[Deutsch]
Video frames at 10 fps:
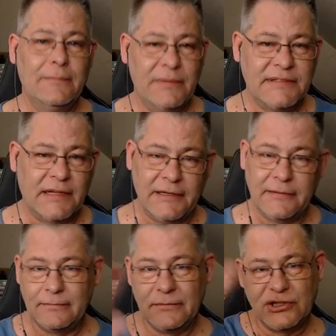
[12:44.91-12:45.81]
Bis dahin,
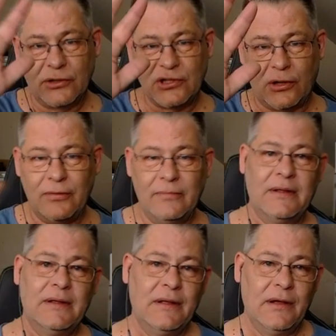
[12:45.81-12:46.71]
ciao, ciao,
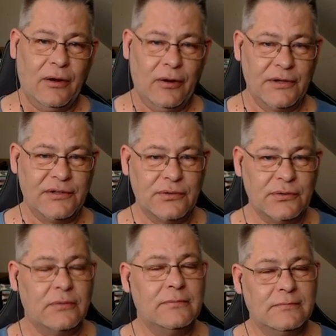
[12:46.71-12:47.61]
euer
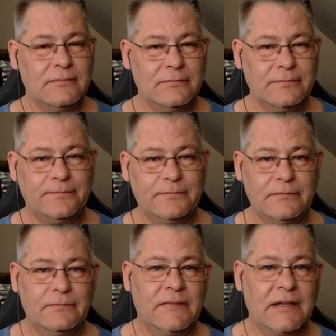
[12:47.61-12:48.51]
Toto.
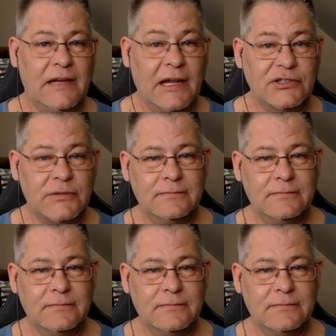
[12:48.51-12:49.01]
Clashed.